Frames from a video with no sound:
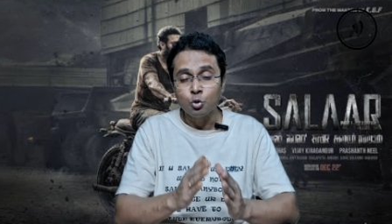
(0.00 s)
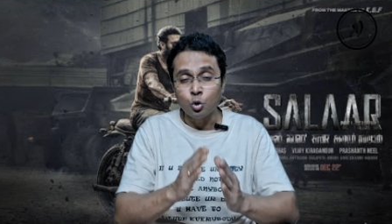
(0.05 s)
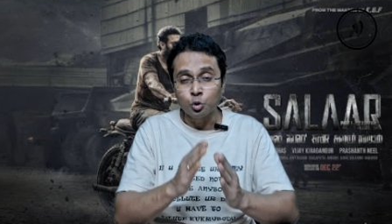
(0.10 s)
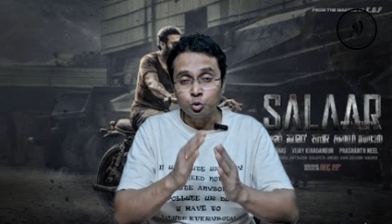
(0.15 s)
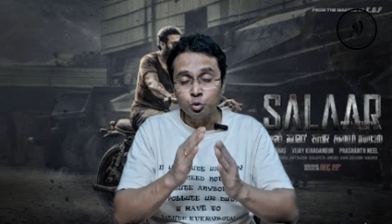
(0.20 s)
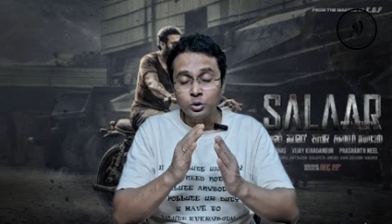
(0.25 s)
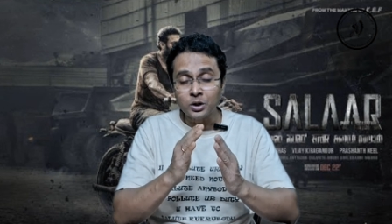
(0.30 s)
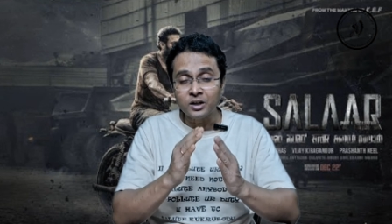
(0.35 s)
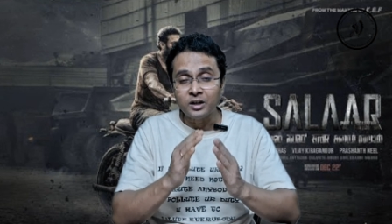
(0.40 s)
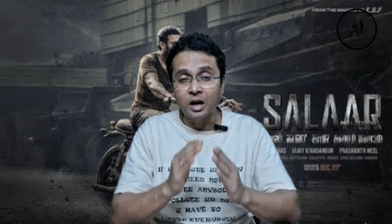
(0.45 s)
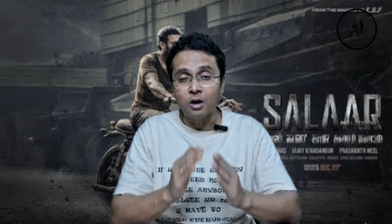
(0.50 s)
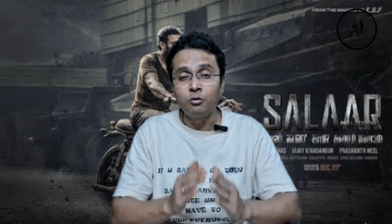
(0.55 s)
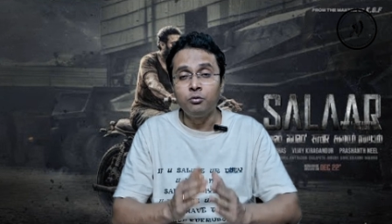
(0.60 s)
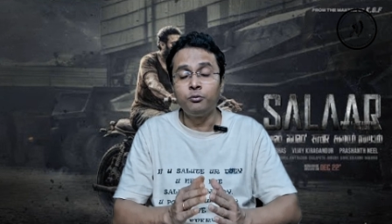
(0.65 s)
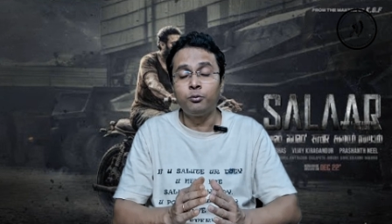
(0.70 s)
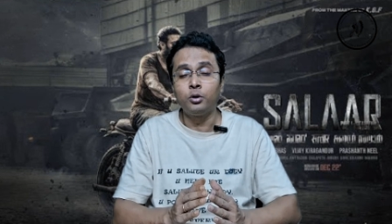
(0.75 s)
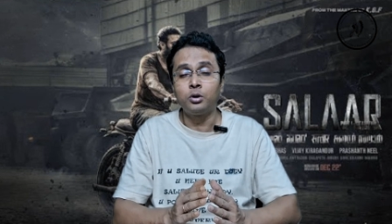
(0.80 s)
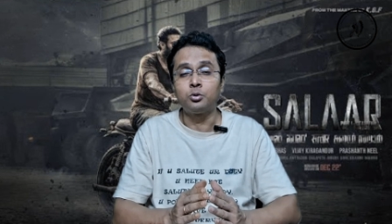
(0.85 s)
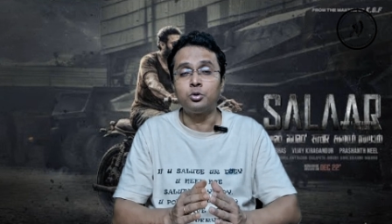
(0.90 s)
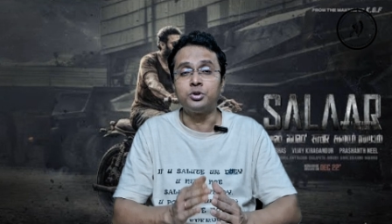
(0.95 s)
কতটা
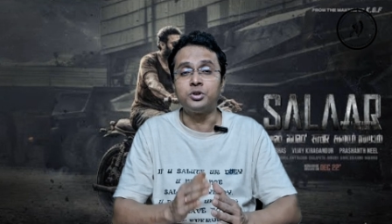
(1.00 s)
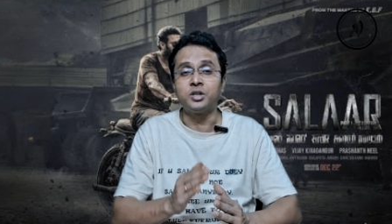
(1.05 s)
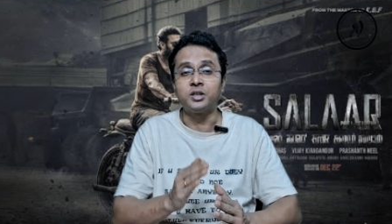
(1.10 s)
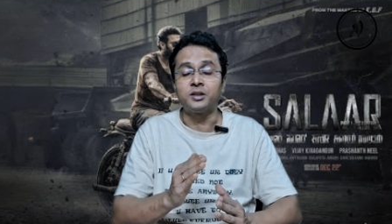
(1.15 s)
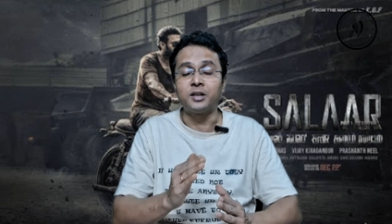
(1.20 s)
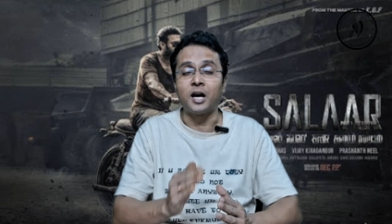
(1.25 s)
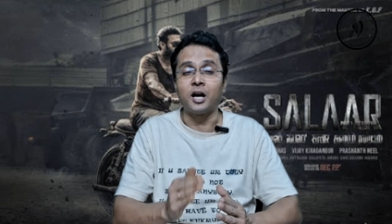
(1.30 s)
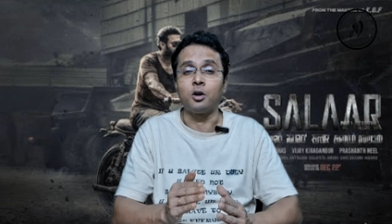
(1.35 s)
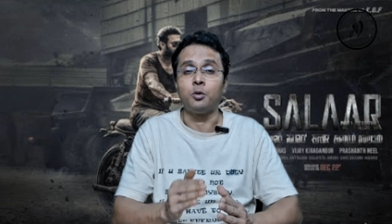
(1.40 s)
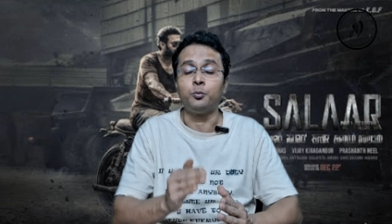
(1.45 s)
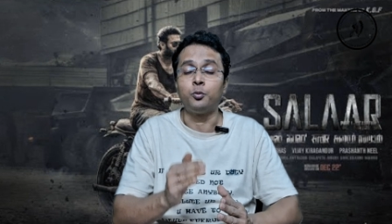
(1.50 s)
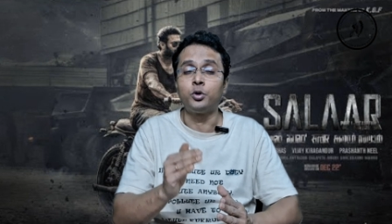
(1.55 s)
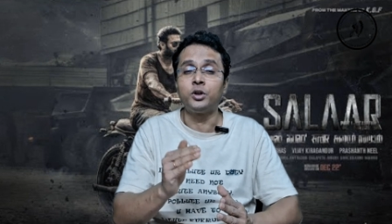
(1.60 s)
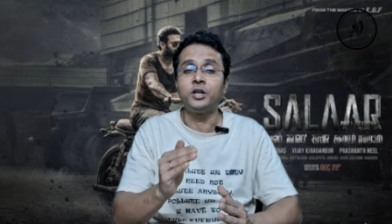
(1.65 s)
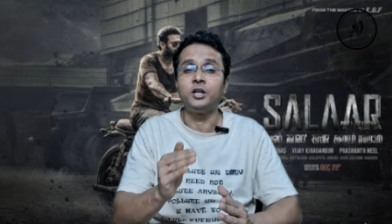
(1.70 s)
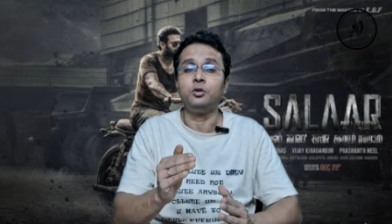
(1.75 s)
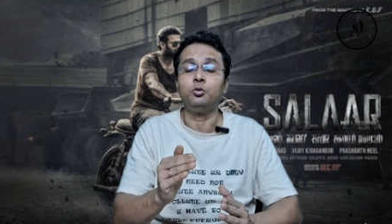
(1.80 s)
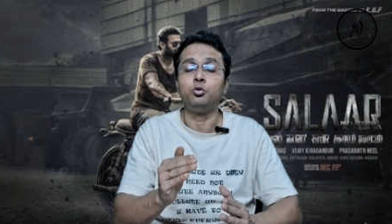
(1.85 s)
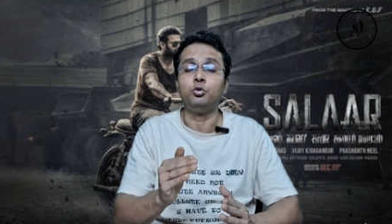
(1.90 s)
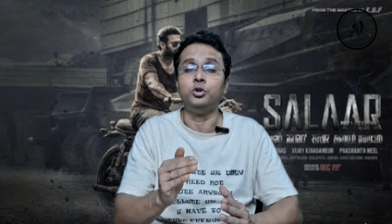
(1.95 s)
ডাউনফল করছে তার উপরে
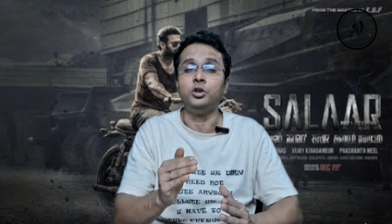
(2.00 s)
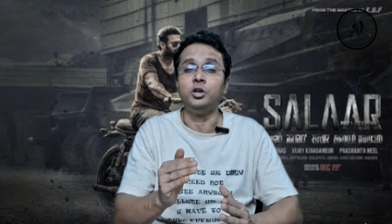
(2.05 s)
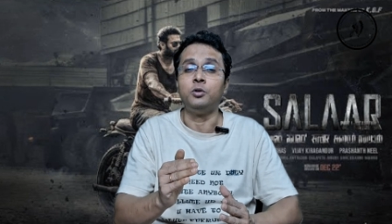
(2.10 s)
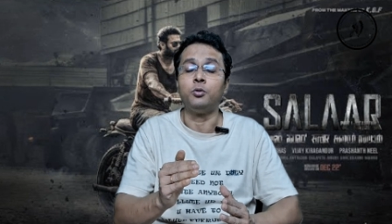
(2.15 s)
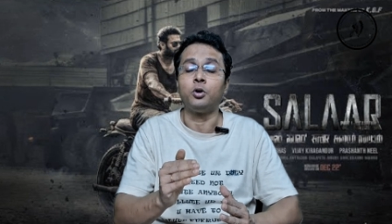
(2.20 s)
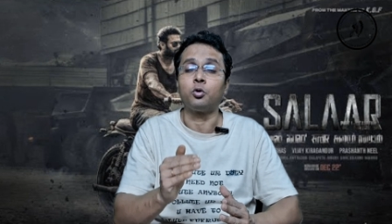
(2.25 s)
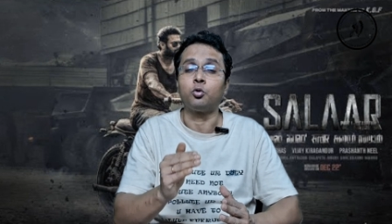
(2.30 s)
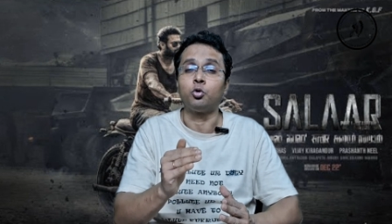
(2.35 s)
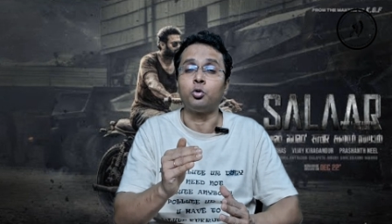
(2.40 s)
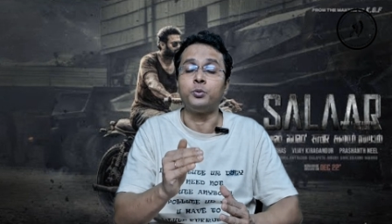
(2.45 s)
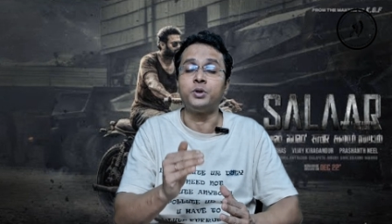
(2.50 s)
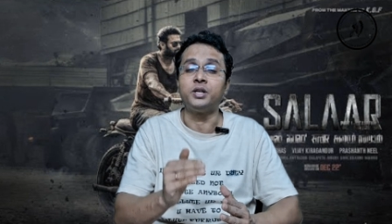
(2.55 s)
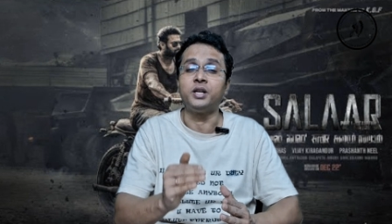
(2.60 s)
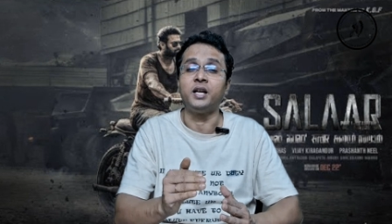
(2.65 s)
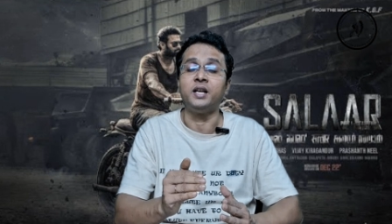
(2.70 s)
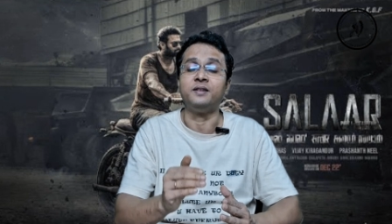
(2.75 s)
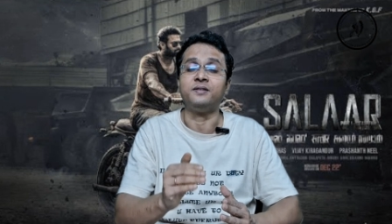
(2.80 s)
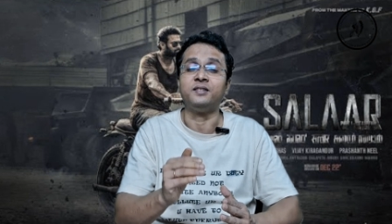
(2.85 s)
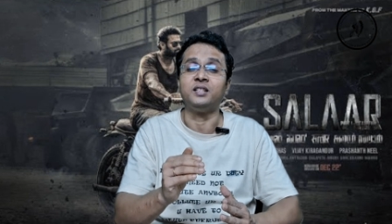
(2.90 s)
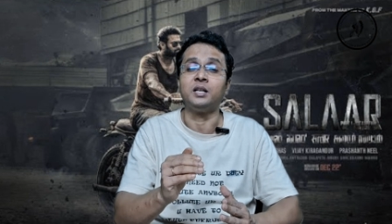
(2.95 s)
কিন্তু নির্ভর করবে
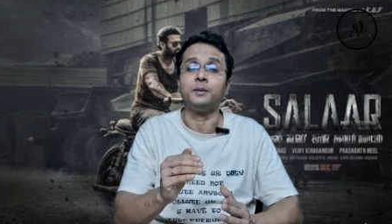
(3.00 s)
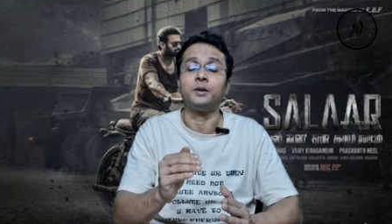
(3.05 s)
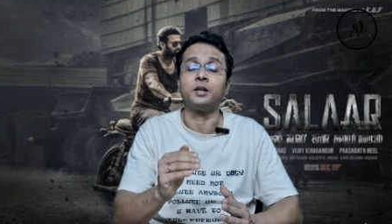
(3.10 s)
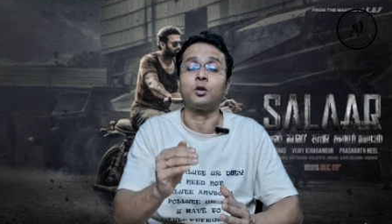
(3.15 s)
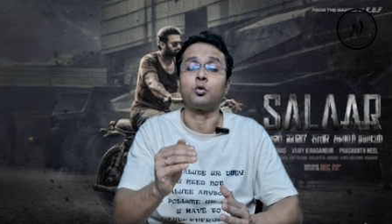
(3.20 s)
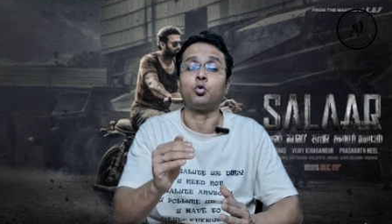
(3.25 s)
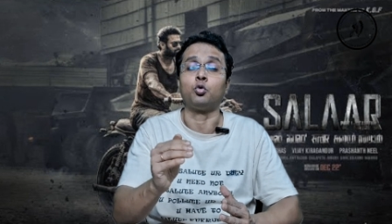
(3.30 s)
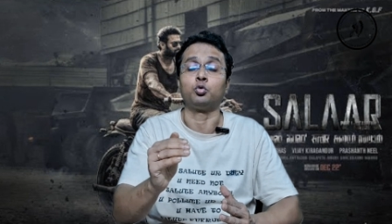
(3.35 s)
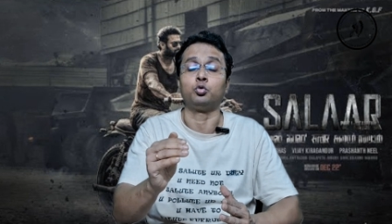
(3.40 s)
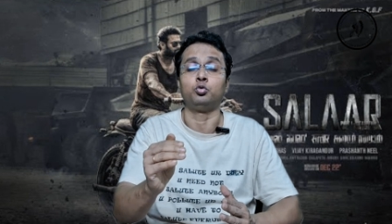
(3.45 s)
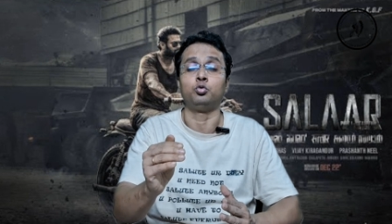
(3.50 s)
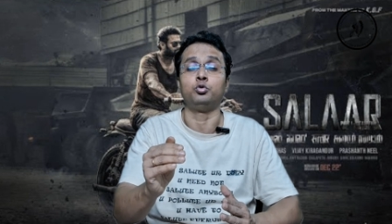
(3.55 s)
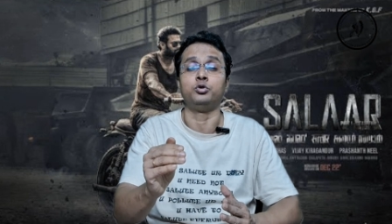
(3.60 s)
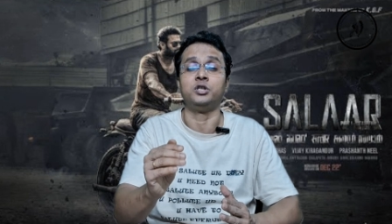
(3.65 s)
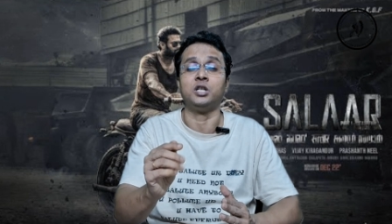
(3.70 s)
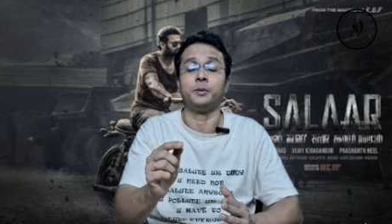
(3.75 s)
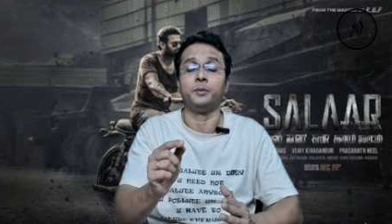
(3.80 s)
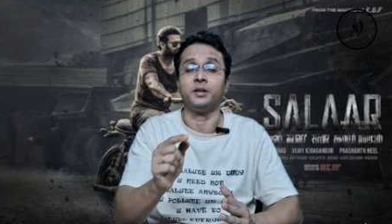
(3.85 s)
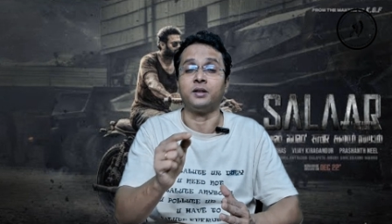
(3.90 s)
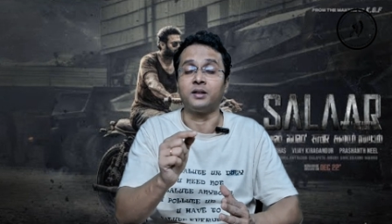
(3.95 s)
এই সিনেমাটা কতদূর
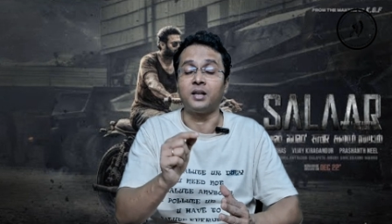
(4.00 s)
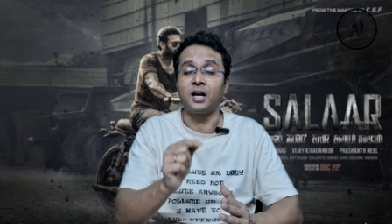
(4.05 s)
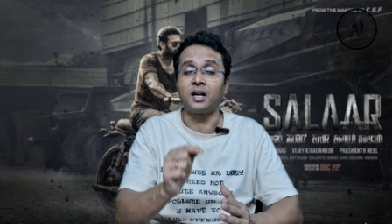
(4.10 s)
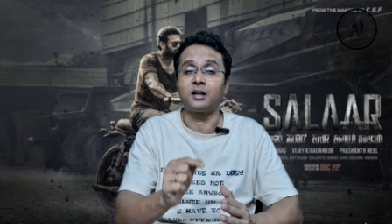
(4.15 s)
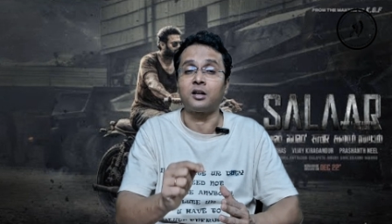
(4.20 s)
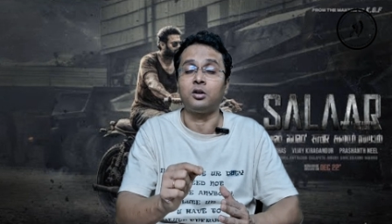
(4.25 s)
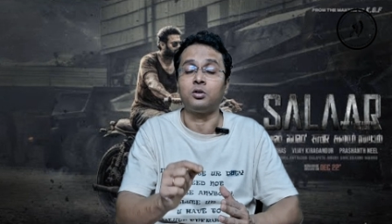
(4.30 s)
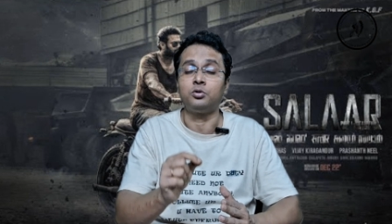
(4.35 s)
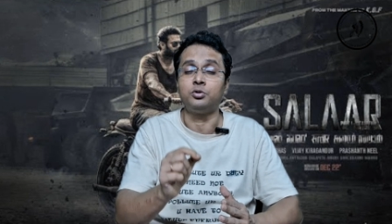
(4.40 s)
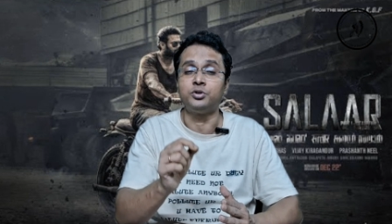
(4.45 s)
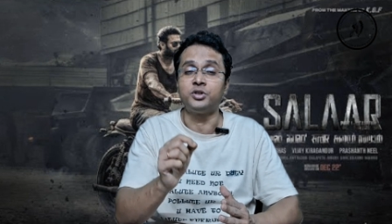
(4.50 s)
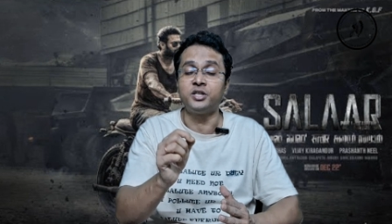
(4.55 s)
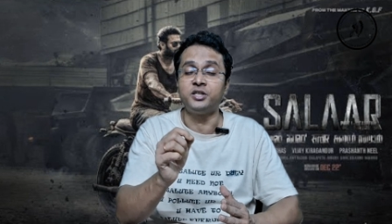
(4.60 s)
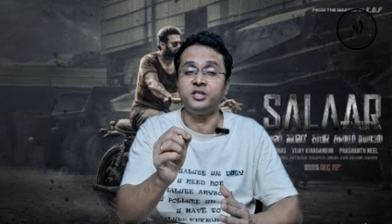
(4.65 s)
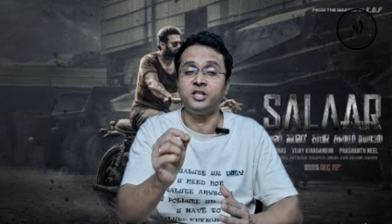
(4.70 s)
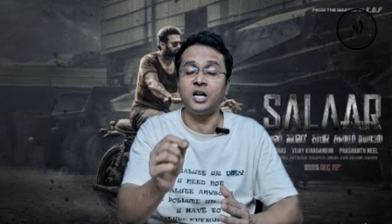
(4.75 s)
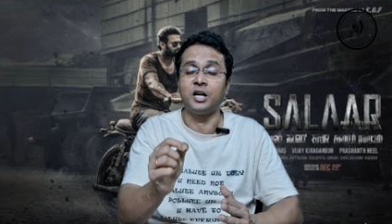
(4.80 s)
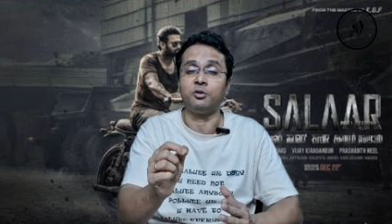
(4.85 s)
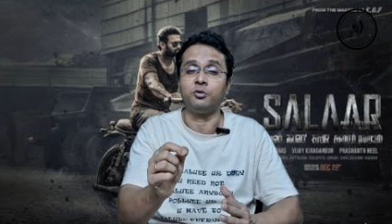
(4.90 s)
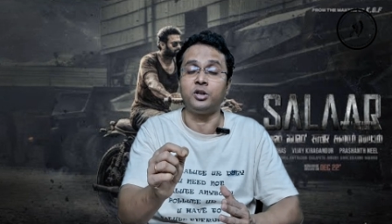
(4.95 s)
যাবে তার কারণ হচ্ছে
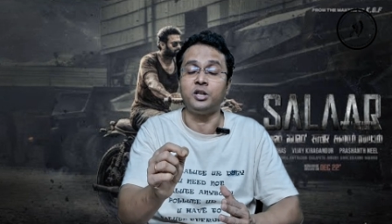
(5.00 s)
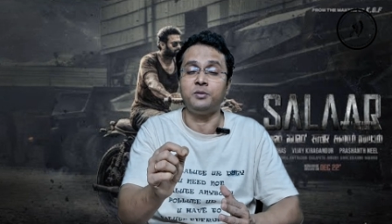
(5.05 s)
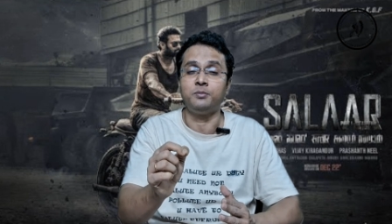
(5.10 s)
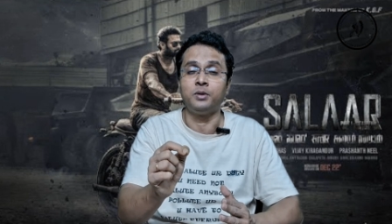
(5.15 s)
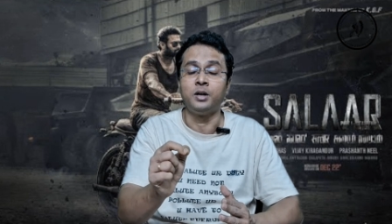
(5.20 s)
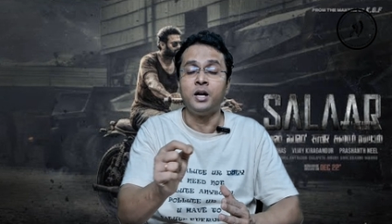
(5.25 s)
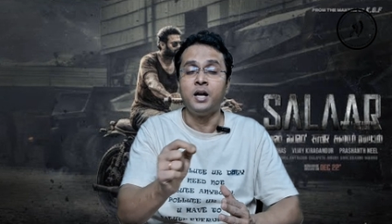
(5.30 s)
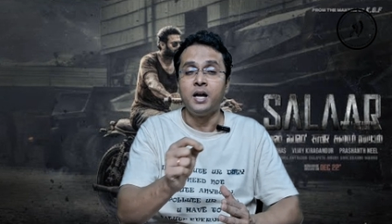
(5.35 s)
জানুয়ারি